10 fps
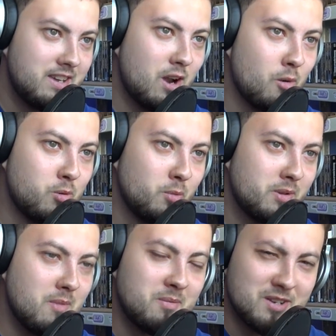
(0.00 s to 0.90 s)
jego
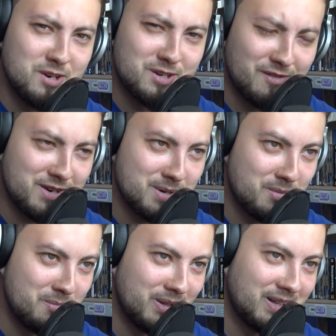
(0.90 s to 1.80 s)
pulpit. Mam nadzieję, że wasze
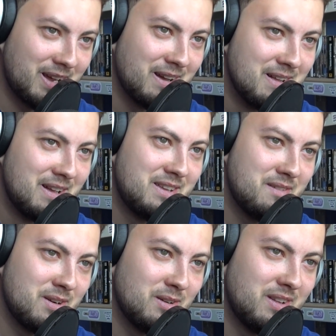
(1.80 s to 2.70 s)
pulpity tak nie
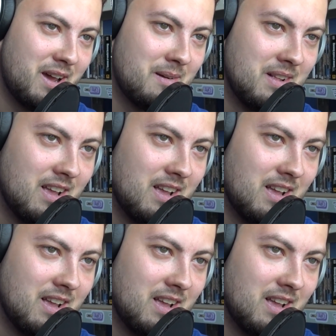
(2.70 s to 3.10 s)
wyglądają.